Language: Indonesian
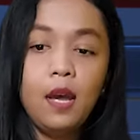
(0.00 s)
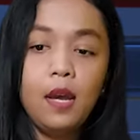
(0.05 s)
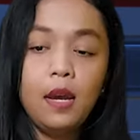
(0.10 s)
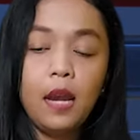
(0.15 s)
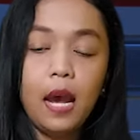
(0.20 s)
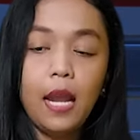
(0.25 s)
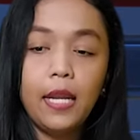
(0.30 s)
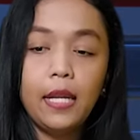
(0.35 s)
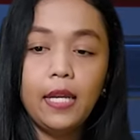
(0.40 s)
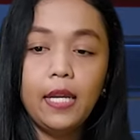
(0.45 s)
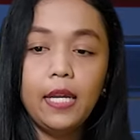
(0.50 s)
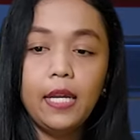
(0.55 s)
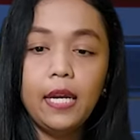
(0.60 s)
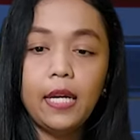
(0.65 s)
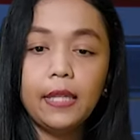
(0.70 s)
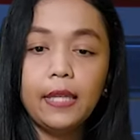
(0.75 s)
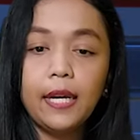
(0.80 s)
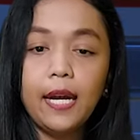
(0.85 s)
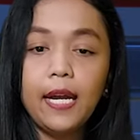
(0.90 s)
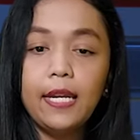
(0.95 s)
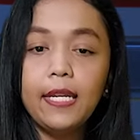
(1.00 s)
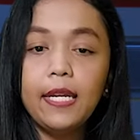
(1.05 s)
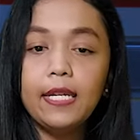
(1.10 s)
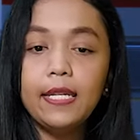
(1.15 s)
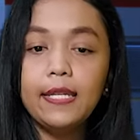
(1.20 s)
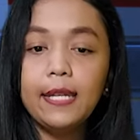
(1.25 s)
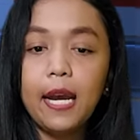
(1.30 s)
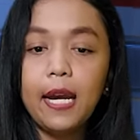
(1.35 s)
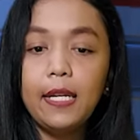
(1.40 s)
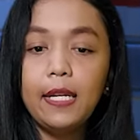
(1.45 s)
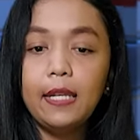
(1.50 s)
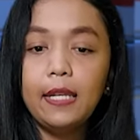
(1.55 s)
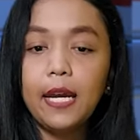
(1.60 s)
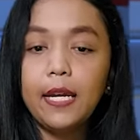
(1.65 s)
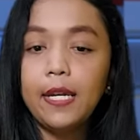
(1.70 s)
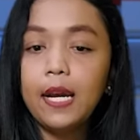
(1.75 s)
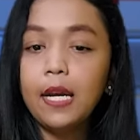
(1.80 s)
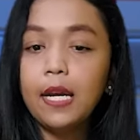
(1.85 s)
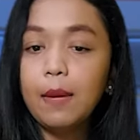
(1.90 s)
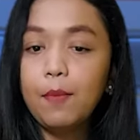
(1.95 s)
Hal ini dikatakannya saat
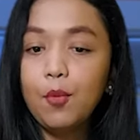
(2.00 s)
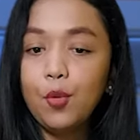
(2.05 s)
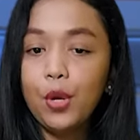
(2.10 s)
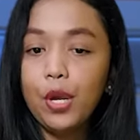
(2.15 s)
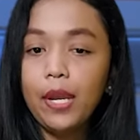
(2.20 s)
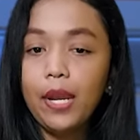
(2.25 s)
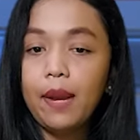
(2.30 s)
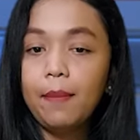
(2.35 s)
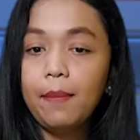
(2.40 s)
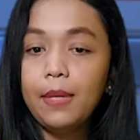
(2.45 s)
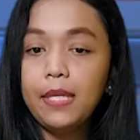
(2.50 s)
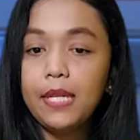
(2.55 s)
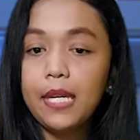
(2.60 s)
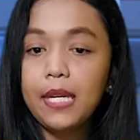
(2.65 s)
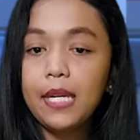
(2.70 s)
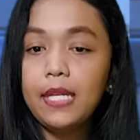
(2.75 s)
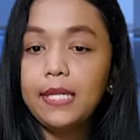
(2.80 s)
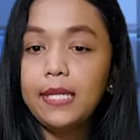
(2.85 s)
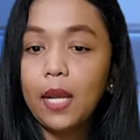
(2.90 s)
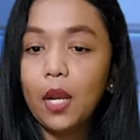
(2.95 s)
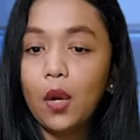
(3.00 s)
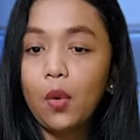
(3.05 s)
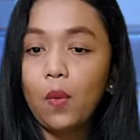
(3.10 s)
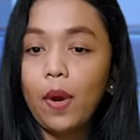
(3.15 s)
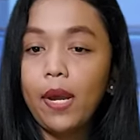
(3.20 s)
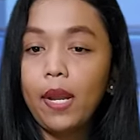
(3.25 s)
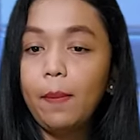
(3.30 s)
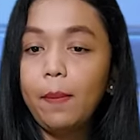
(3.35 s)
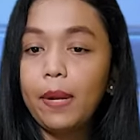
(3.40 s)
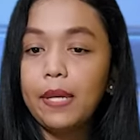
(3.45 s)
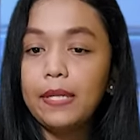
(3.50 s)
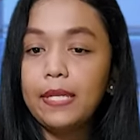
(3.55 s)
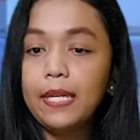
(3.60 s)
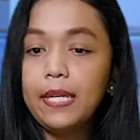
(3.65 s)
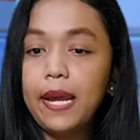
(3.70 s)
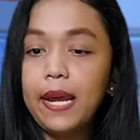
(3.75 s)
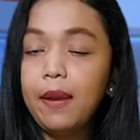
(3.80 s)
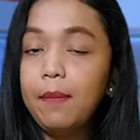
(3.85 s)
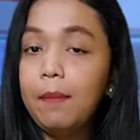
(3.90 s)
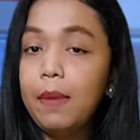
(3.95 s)
ditanya kemungkinan menjadi calon wakil
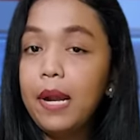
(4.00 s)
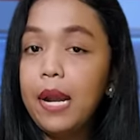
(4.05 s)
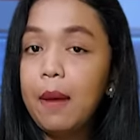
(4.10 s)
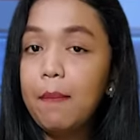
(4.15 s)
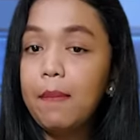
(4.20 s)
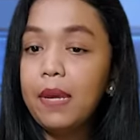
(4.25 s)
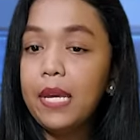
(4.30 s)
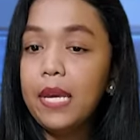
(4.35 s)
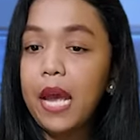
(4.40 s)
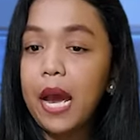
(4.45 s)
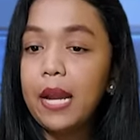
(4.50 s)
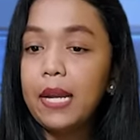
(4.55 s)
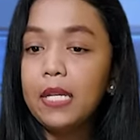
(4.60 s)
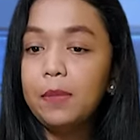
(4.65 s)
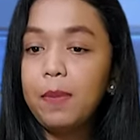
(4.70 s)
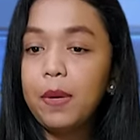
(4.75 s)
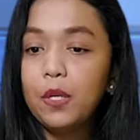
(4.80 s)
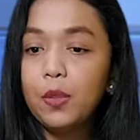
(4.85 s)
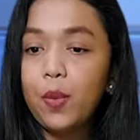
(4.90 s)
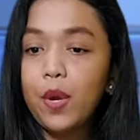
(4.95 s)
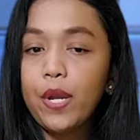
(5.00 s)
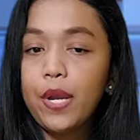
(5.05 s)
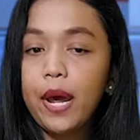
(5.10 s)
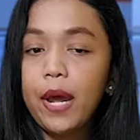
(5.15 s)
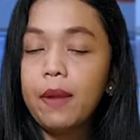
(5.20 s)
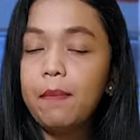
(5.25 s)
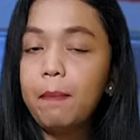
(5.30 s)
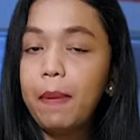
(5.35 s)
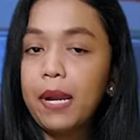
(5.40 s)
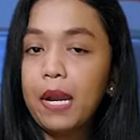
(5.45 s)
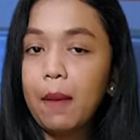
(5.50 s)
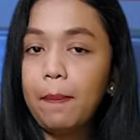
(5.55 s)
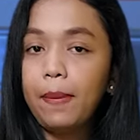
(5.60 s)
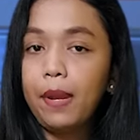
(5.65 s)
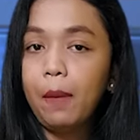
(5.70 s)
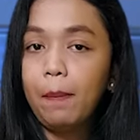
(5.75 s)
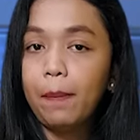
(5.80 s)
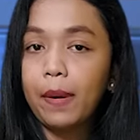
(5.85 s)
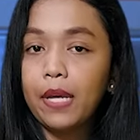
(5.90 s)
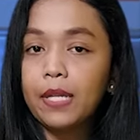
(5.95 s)
presiden mendampingi Anies Baswedan
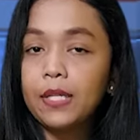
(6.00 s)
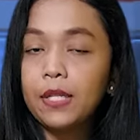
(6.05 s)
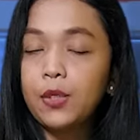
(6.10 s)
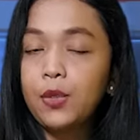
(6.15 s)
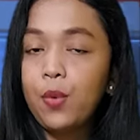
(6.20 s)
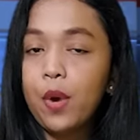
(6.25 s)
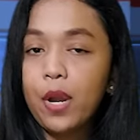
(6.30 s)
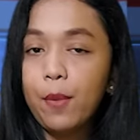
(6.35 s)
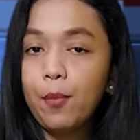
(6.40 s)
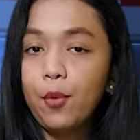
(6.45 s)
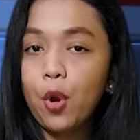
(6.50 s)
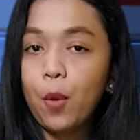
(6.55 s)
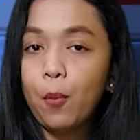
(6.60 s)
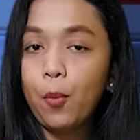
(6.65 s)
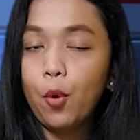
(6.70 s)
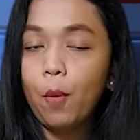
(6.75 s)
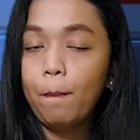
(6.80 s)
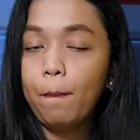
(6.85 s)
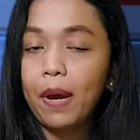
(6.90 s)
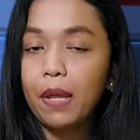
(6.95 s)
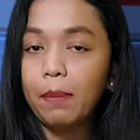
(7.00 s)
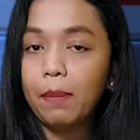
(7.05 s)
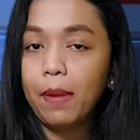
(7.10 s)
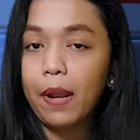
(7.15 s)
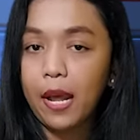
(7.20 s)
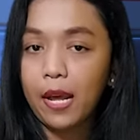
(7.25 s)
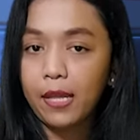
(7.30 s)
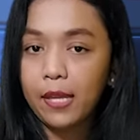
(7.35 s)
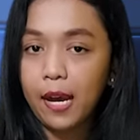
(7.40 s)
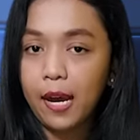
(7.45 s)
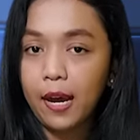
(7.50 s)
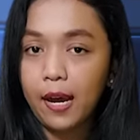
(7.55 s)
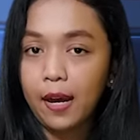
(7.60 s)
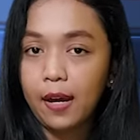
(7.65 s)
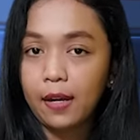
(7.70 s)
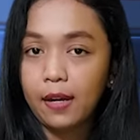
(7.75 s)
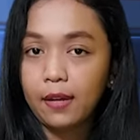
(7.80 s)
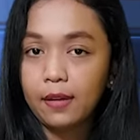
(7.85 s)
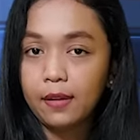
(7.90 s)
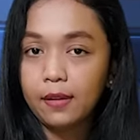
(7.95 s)
pada Pilpres 2024 mendatang.